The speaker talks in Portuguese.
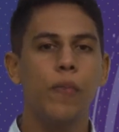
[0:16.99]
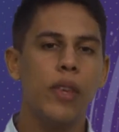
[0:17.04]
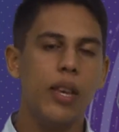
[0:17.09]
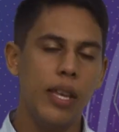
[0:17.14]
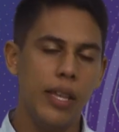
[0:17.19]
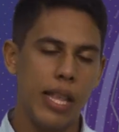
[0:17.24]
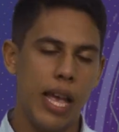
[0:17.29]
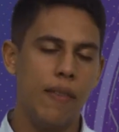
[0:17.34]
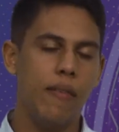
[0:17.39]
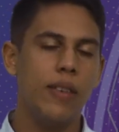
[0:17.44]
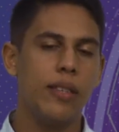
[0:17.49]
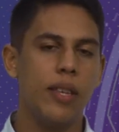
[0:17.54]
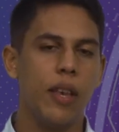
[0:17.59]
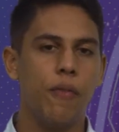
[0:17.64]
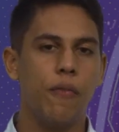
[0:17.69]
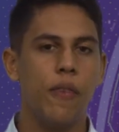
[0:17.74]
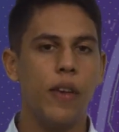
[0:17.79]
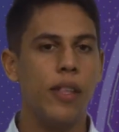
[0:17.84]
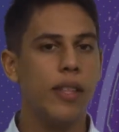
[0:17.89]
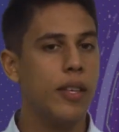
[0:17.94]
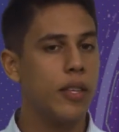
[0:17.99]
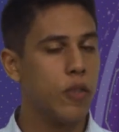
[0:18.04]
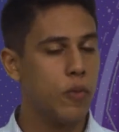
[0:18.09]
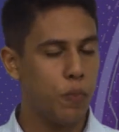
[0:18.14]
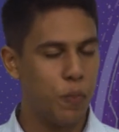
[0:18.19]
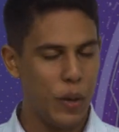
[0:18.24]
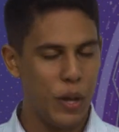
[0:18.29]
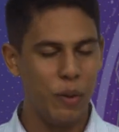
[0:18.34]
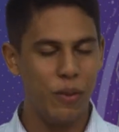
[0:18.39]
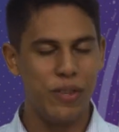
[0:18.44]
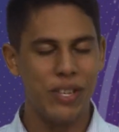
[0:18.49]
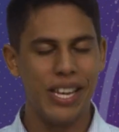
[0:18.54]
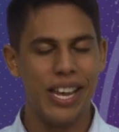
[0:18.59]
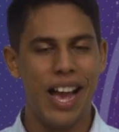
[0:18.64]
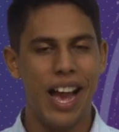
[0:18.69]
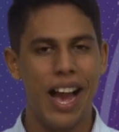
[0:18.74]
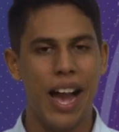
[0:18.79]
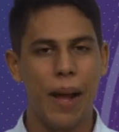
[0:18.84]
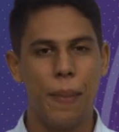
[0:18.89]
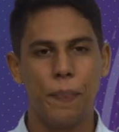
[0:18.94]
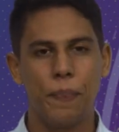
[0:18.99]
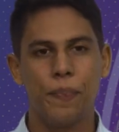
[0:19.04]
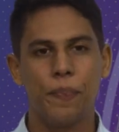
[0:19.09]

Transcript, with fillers: e devem ser feitas pelo CIGAA.